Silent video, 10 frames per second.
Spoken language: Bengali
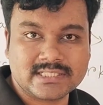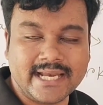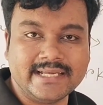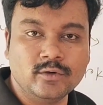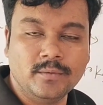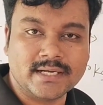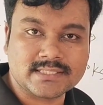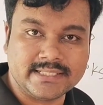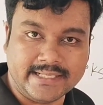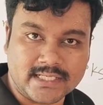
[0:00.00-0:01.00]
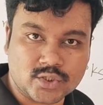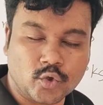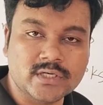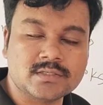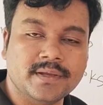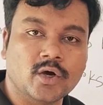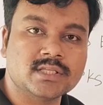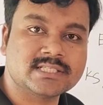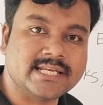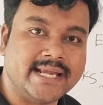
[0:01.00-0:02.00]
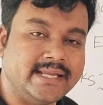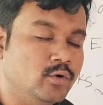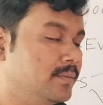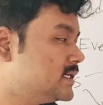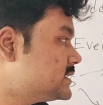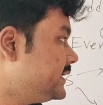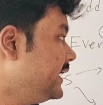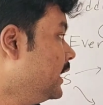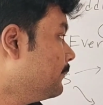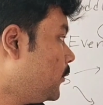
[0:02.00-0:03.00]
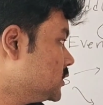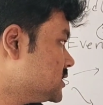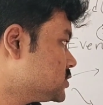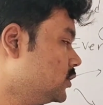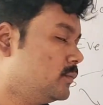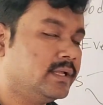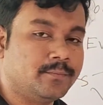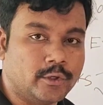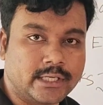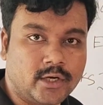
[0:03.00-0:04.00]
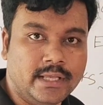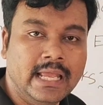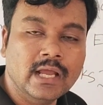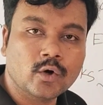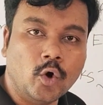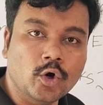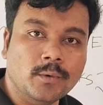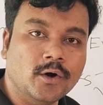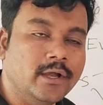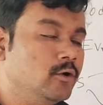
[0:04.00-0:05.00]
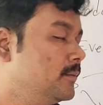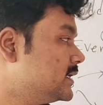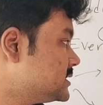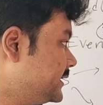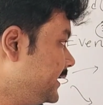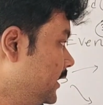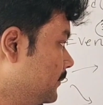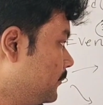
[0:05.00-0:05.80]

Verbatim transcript: স্টেট ইউনিভার্সিটি আছো ওয়েস্ট বেঙ্গল স্টেট ইউনিভার্সিটি পঞ্চাশ নম্বরের পরীক্ষা হয় গৌরবঙ্গ ইউনিভার্সিটি